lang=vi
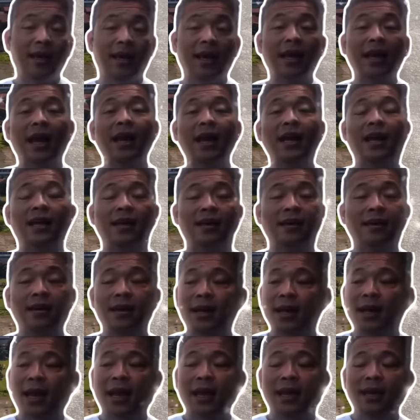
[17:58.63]
thì cái đây là
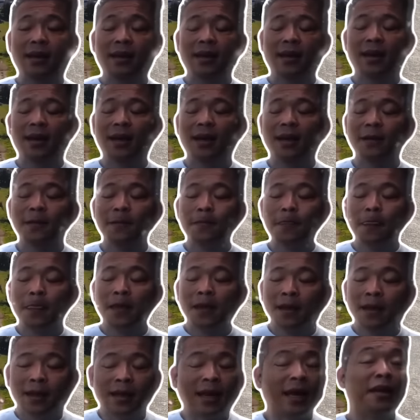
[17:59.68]
những cái à,
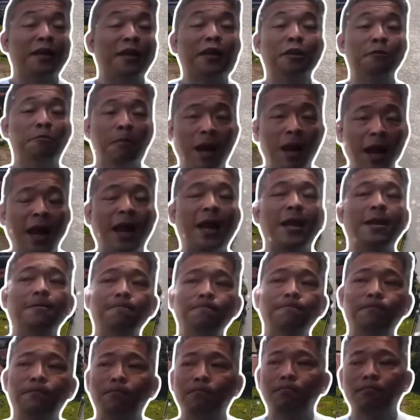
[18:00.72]
cái kịch bản
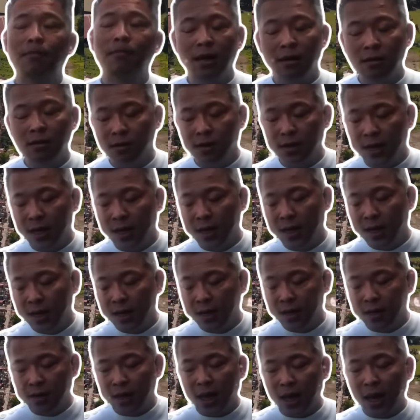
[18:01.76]
mà được
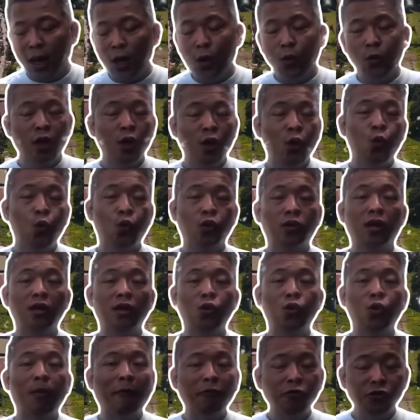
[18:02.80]
uh, theo những nguồn tin
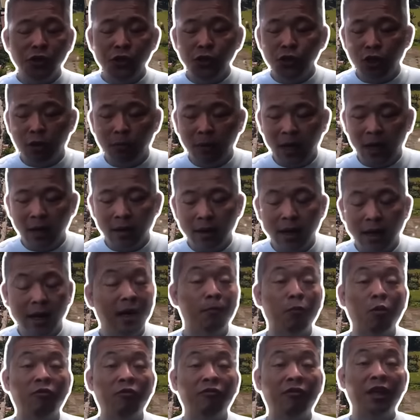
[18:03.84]
của báo chí cho biết đây là
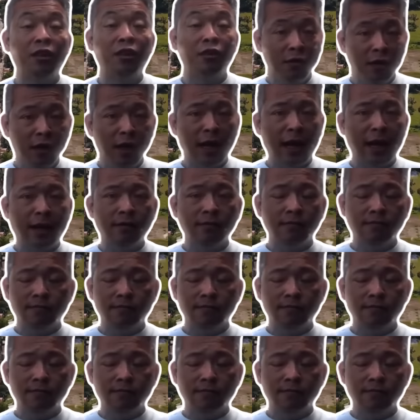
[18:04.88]
một vị tướng lãnh